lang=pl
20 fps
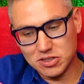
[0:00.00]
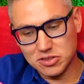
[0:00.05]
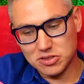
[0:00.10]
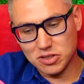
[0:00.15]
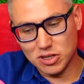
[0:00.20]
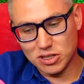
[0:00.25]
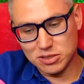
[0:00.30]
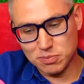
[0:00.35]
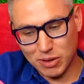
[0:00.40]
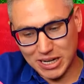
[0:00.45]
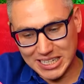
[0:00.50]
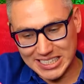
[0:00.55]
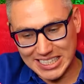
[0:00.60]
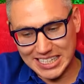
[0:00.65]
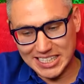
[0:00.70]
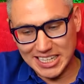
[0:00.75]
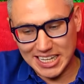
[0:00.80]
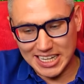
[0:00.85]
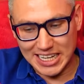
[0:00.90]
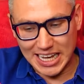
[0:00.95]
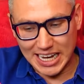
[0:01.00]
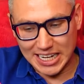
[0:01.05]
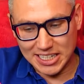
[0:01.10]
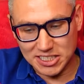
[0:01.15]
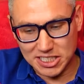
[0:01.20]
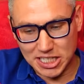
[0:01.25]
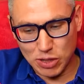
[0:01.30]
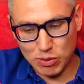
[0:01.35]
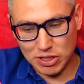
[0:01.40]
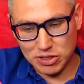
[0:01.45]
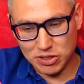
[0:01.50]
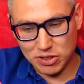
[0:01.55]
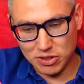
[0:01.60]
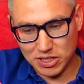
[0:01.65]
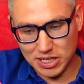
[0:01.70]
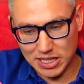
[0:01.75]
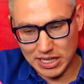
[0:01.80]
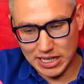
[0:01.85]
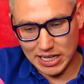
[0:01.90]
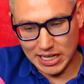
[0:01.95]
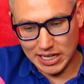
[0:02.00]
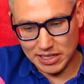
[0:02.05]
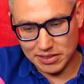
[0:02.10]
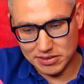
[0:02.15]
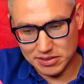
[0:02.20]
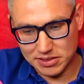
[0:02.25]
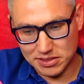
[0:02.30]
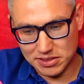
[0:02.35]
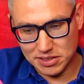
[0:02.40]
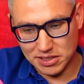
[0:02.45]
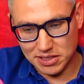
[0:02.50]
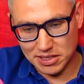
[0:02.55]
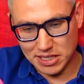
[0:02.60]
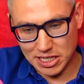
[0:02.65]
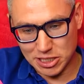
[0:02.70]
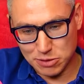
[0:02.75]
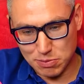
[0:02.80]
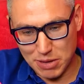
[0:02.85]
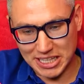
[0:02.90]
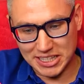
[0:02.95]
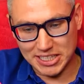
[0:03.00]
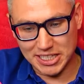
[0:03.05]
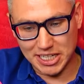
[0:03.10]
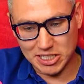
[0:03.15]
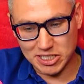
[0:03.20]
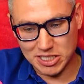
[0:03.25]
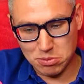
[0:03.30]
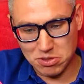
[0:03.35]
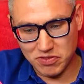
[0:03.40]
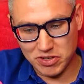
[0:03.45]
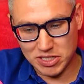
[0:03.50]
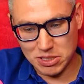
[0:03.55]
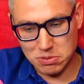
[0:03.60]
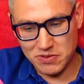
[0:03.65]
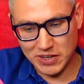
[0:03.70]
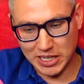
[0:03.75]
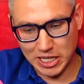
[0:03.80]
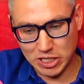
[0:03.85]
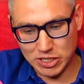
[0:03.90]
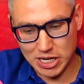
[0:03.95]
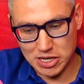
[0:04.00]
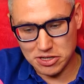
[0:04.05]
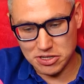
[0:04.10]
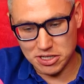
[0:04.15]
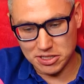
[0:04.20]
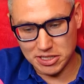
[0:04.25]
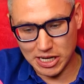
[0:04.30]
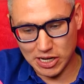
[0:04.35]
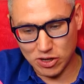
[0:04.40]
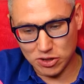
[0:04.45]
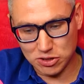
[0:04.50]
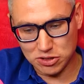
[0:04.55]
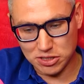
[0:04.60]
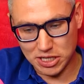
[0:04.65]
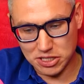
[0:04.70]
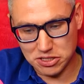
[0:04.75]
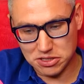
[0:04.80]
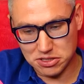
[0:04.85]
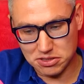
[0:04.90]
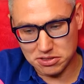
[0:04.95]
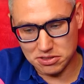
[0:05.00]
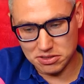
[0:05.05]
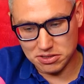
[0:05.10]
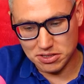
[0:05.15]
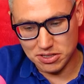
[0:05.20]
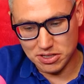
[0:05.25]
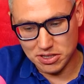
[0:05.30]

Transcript: to jest pokazanie, jak działa trochę nasz Matrix, że my bierzemy w jakieś rzeczy, ten gość też...